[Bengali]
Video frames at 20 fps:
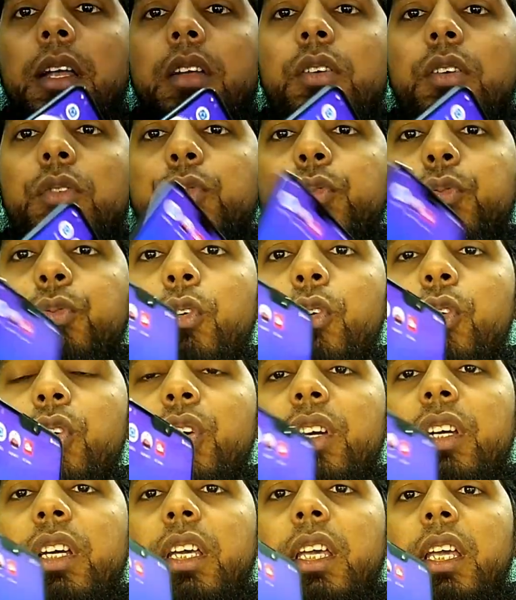ভালো
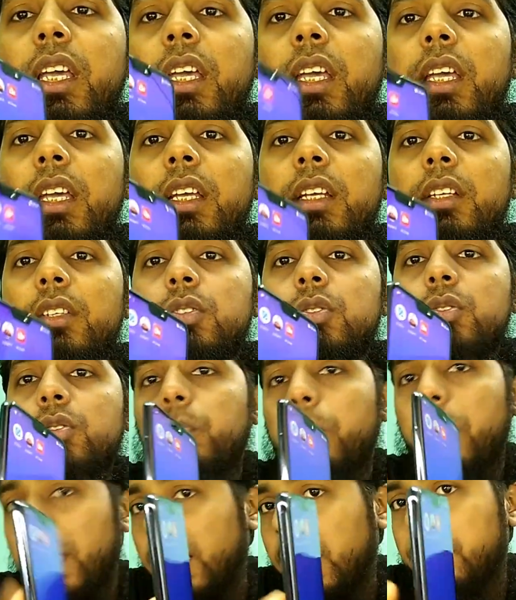ফোর কে এটা শুধু
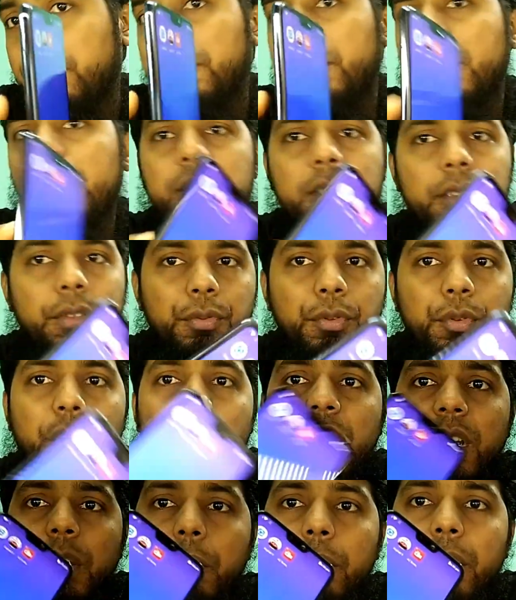ব্যাক ক্যামেরায় আছে ফোর
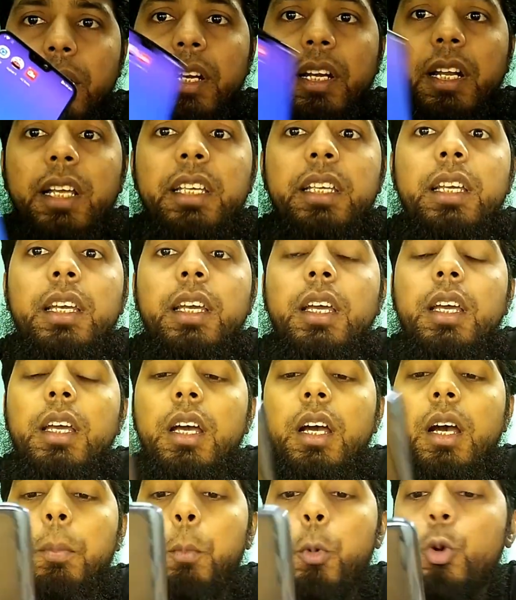ওয়ান ক্যামেরায় নাই
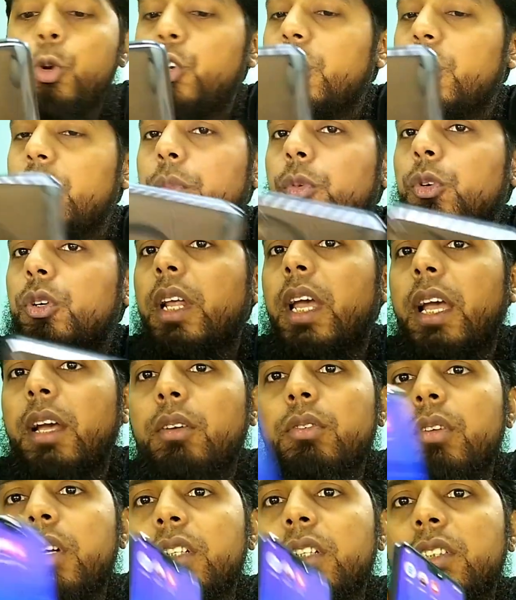পোর্ট্রেট মোডটা
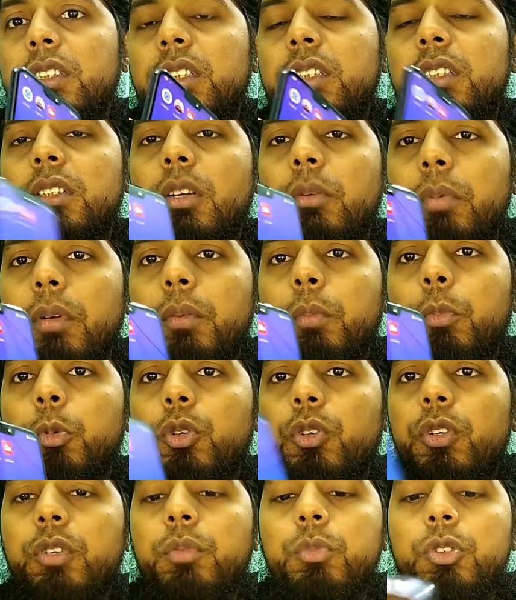এখনও আসেনি তবে
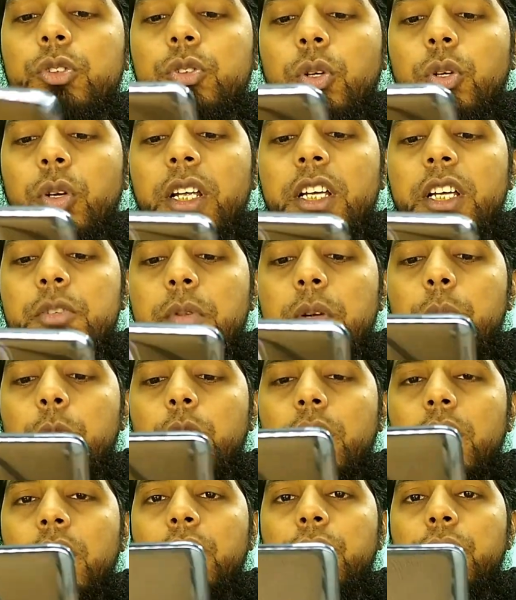পোর্ট্রেট মোড চলে আসবে
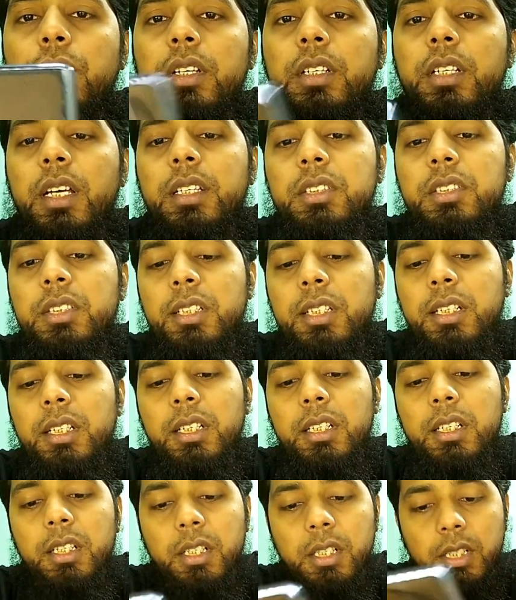বোকে ইফেক্ট আছে
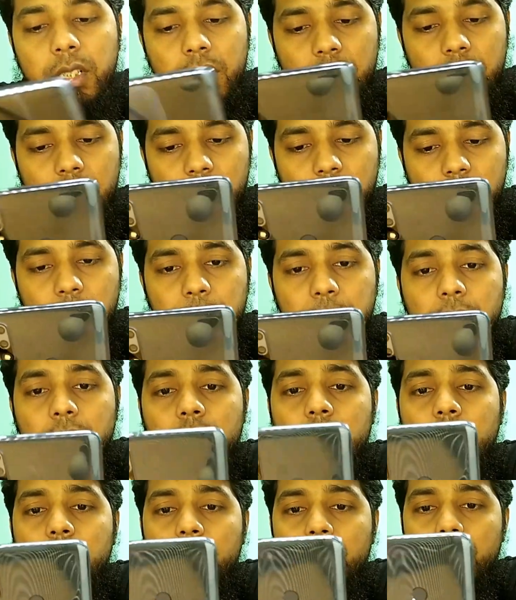আমি
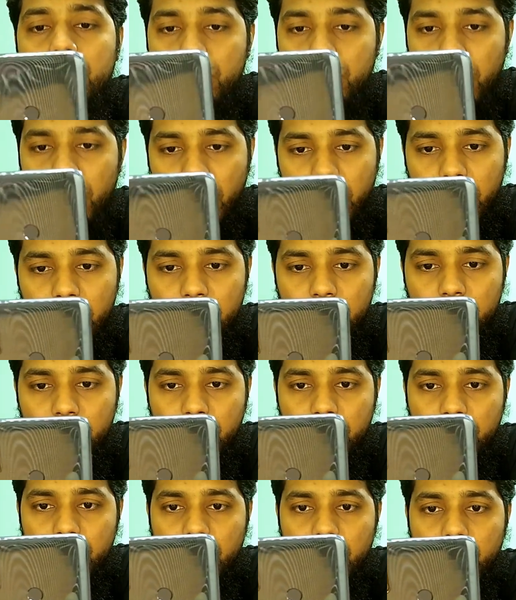একটু দেখানোর
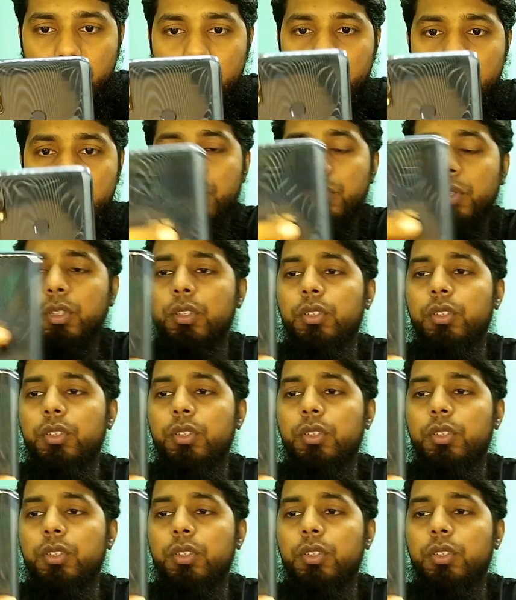চেষ্টা করব